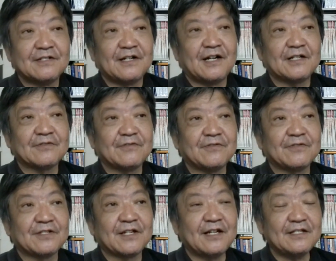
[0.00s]
あの
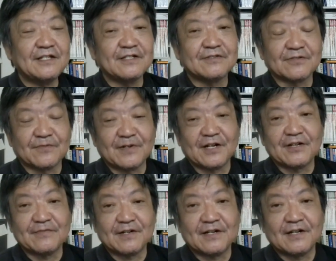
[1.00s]
ジャニーズの場
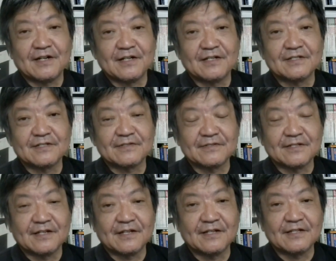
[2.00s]
合はです
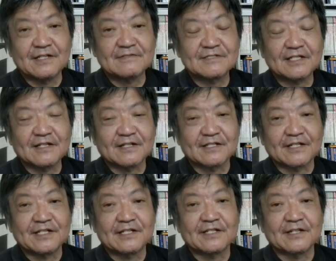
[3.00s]
ね亡くなった方
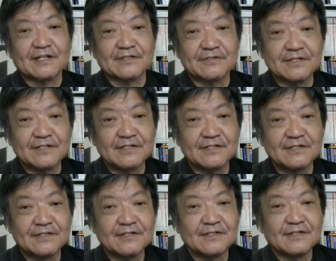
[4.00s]
いらっしゃらないですよね
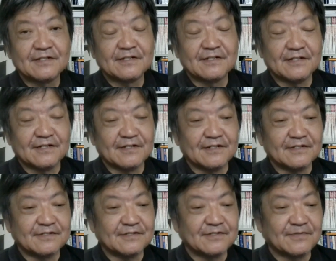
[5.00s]

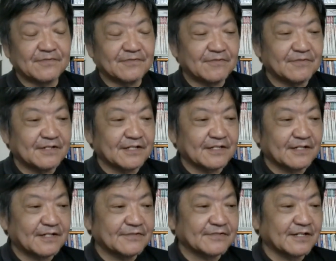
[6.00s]
えー、でも今回
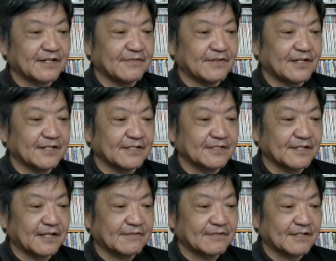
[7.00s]
宝塚はです
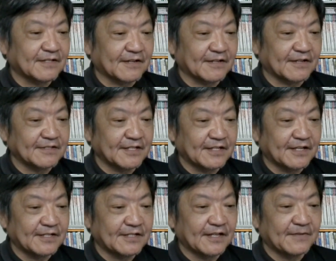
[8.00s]
ね亡くなった方が出
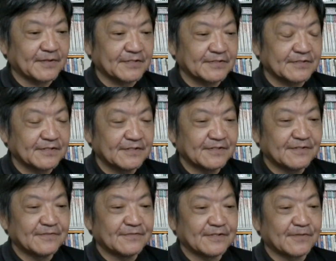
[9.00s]
てきています
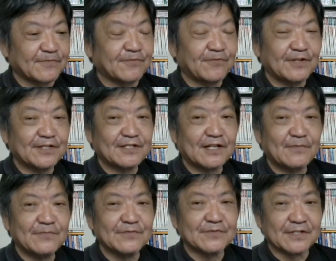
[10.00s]
でこれ多
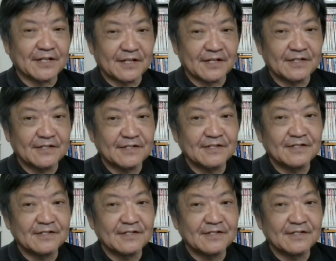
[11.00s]
分ね